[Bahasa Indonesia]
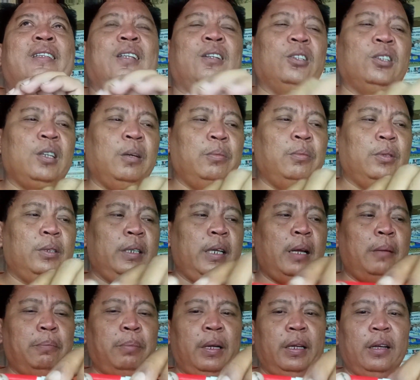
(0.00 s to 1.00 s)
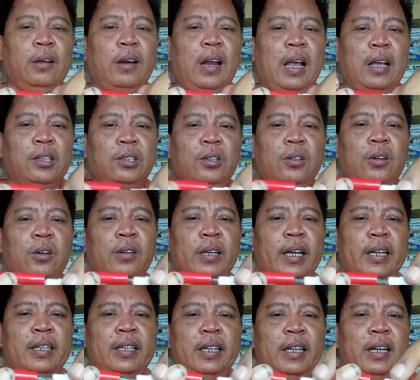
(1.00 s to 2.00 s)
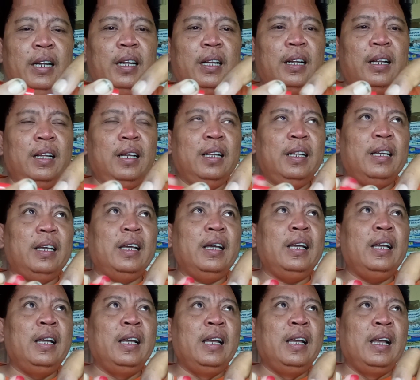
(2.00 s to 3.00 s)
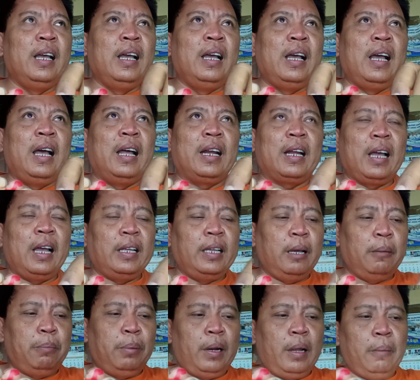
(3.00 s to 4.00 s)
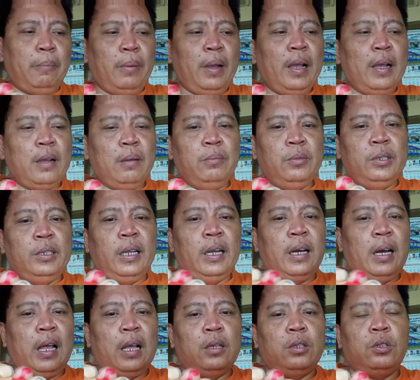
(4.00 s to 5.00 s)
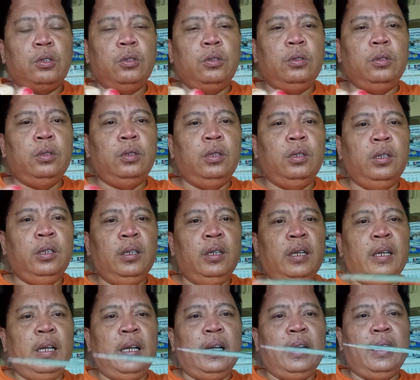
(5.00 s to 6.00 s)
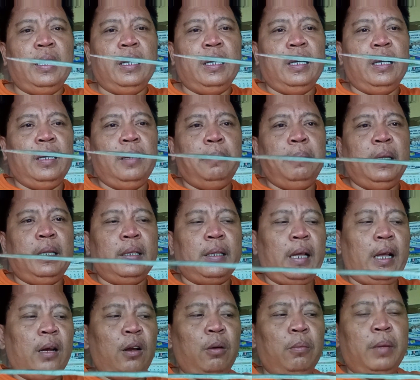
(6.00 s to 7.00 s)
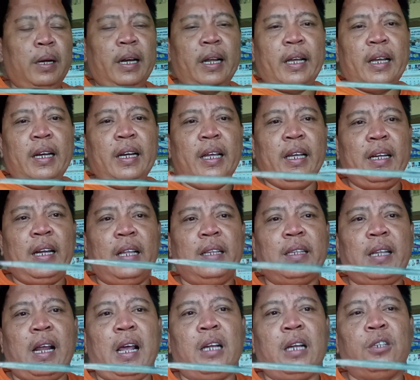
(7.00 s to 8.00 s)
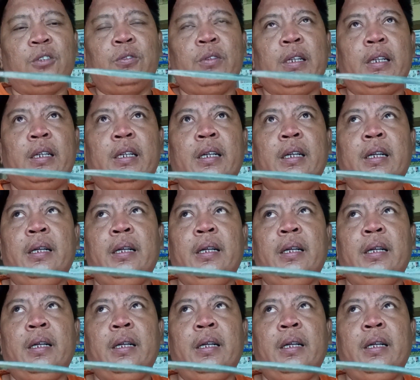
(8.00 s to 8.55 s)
terus kemudian beliau langsung oke okay, deal ya harganya berapa kemudian langsung uh, minta nomor rekening dan transfer